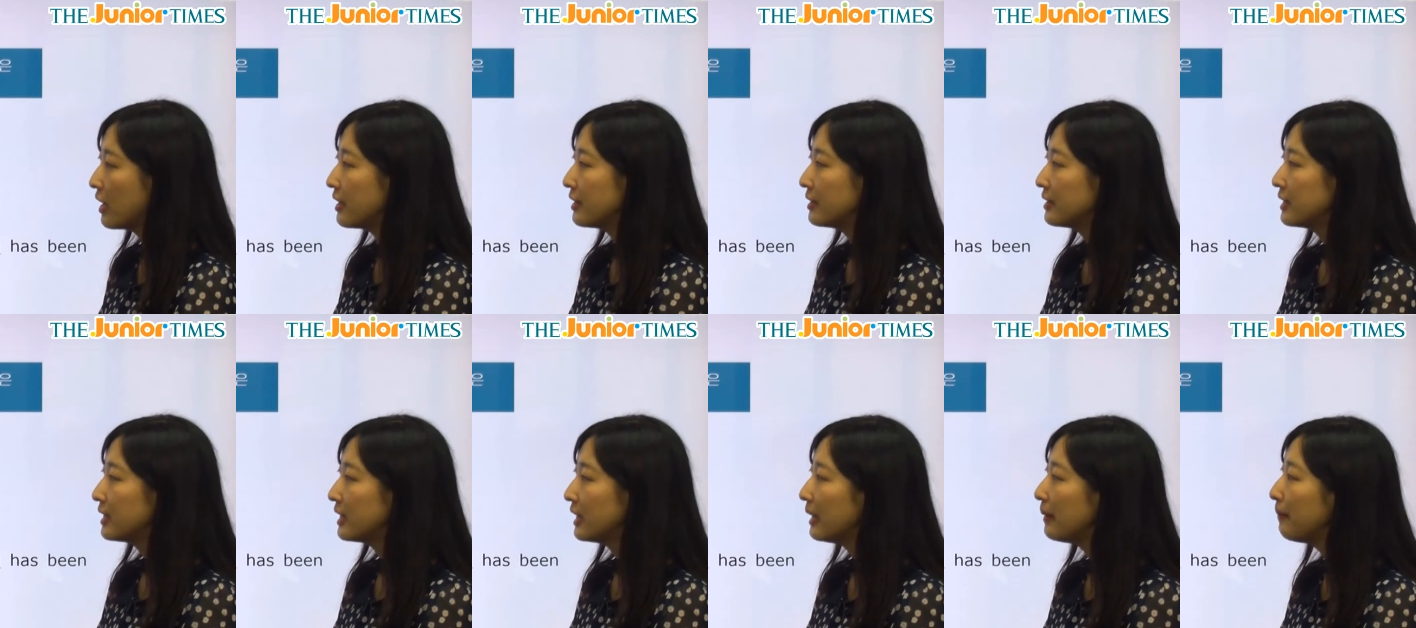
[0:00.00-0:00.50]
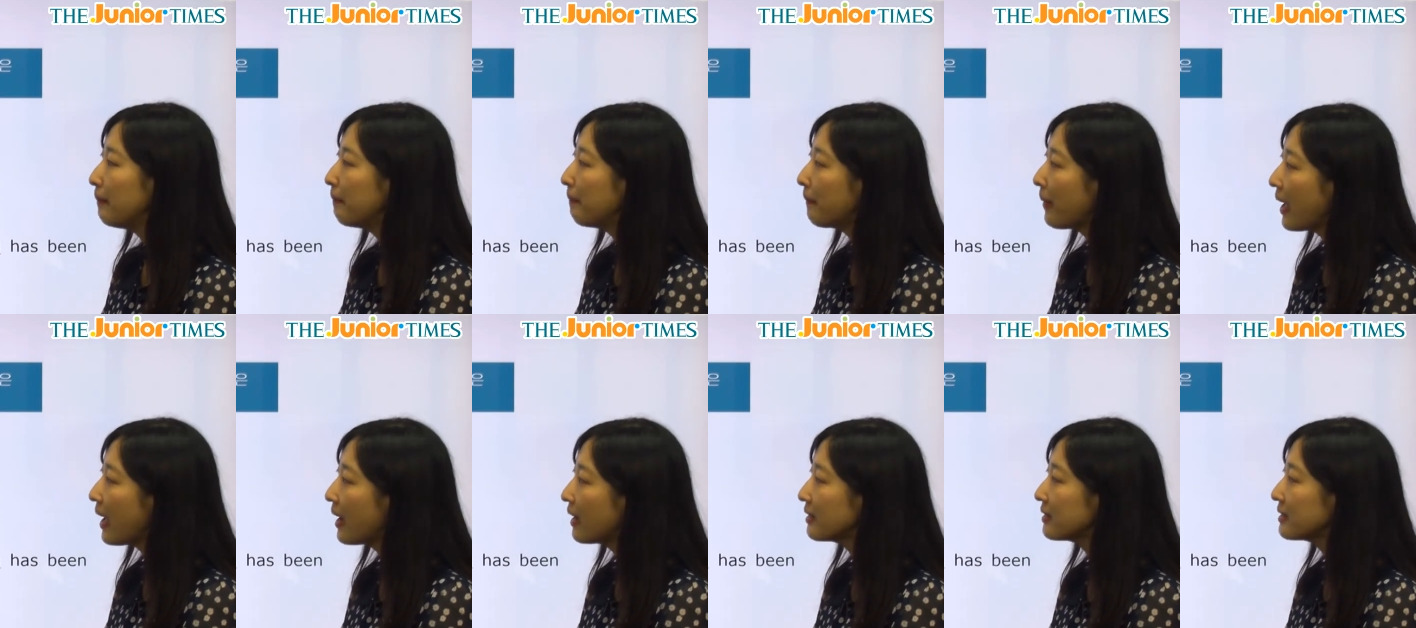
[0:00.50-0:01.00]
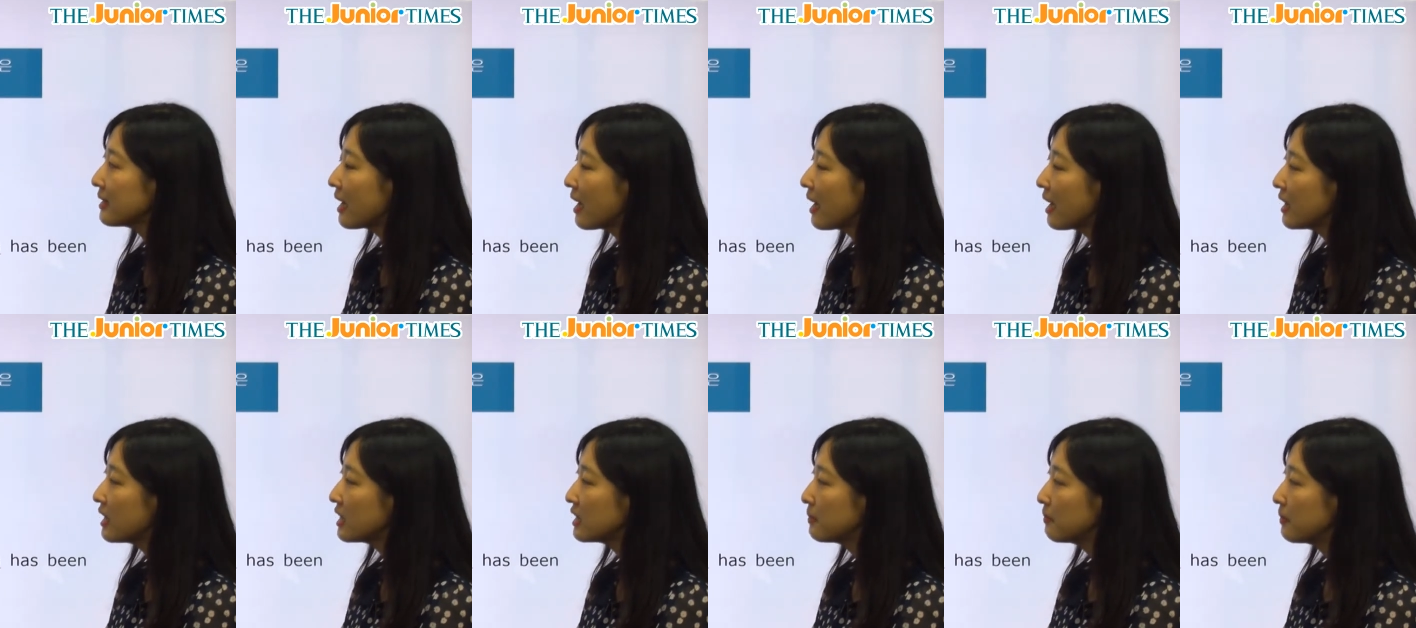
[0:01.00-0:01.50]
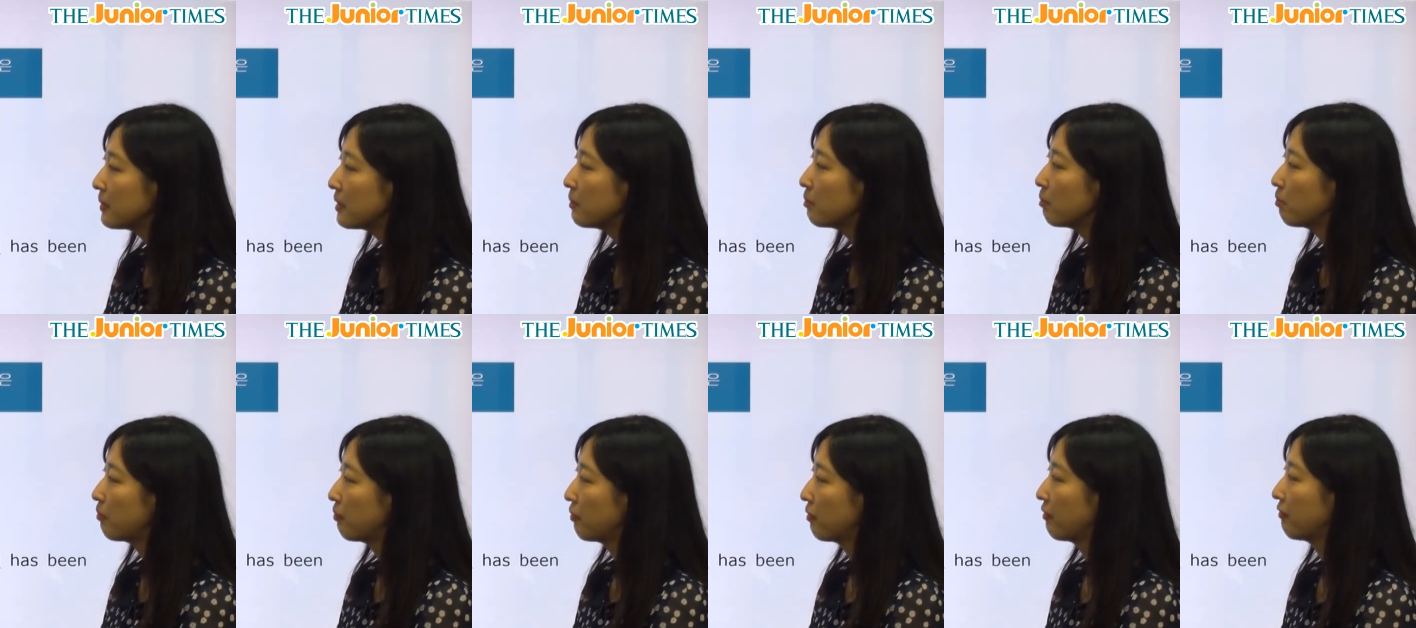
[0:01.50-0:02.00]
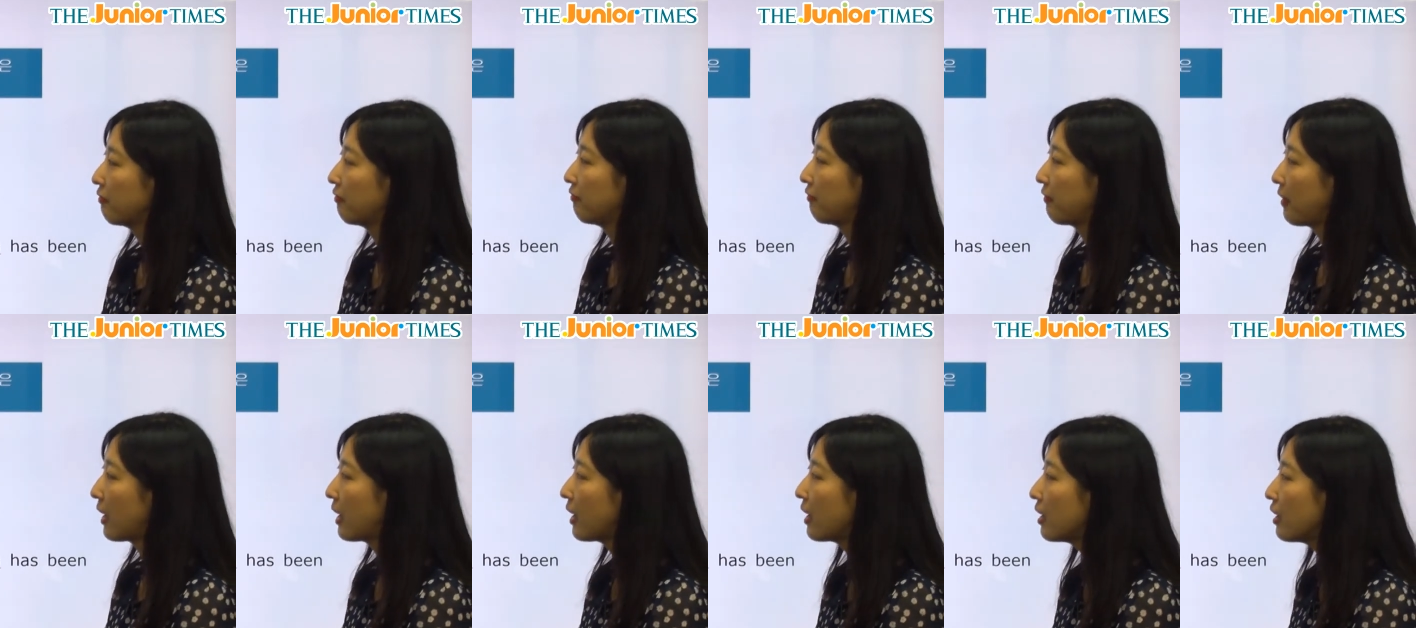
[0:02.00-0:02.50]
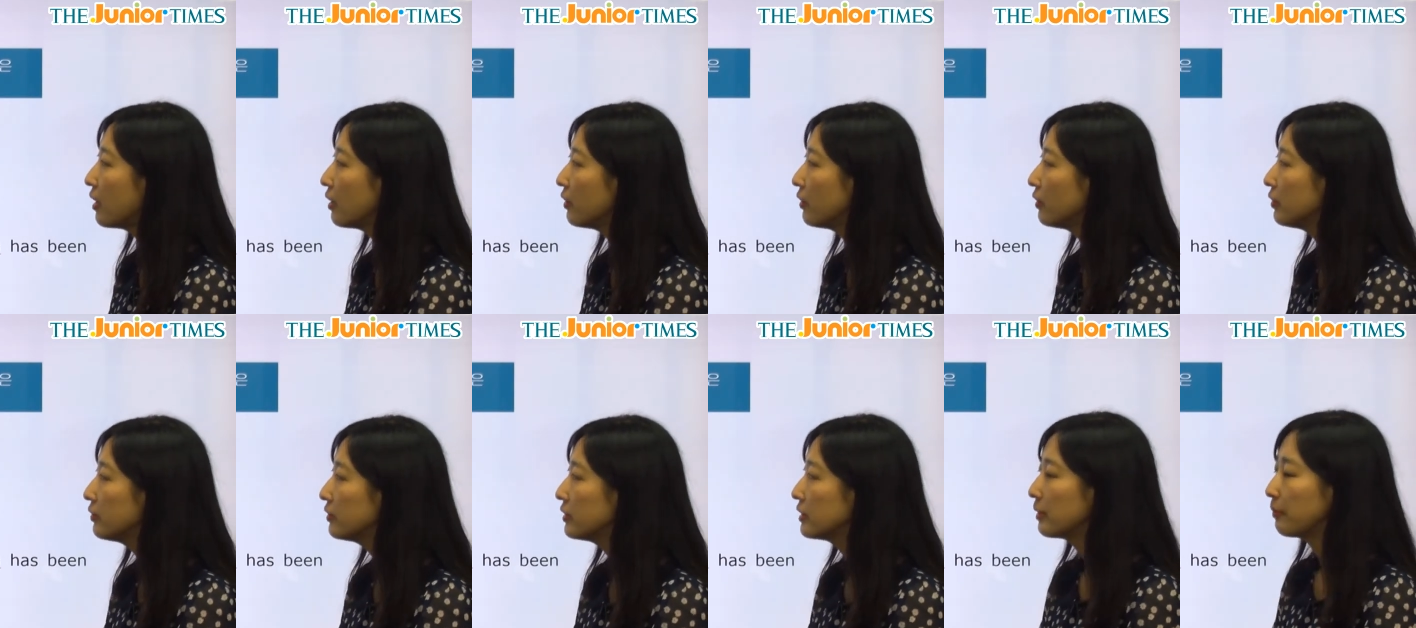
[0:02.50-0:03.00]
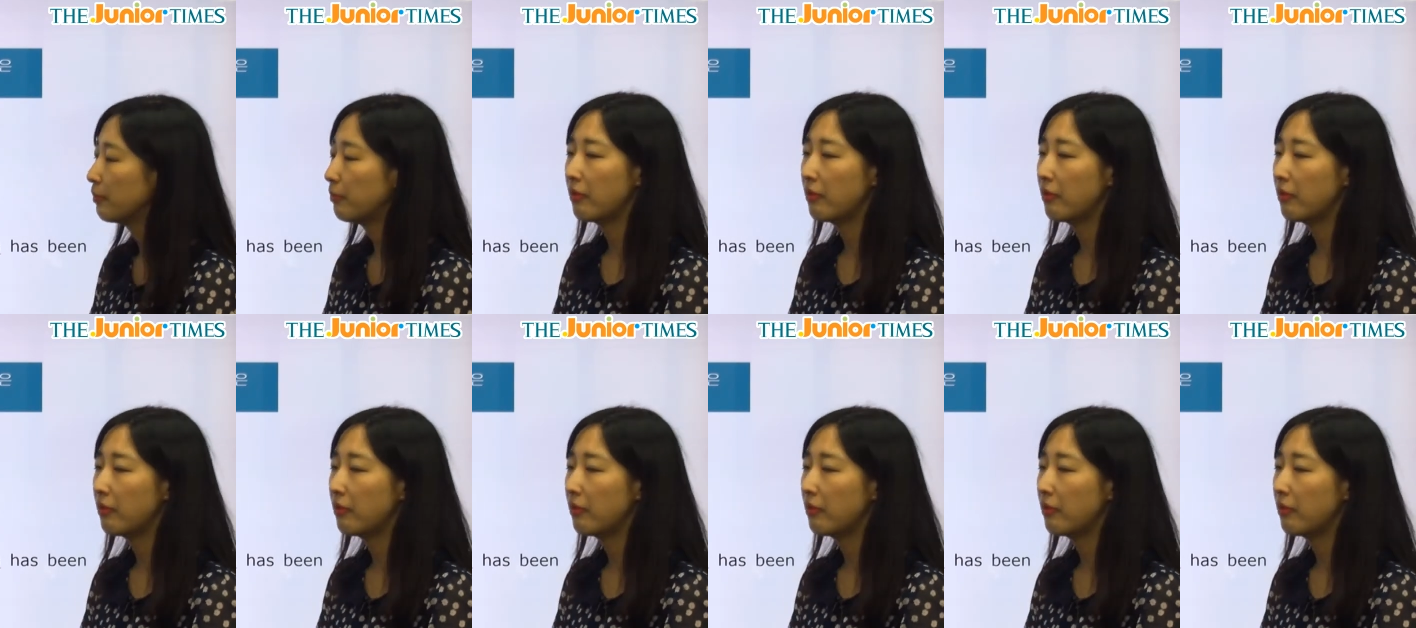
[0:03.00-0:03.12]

The impact has been profound.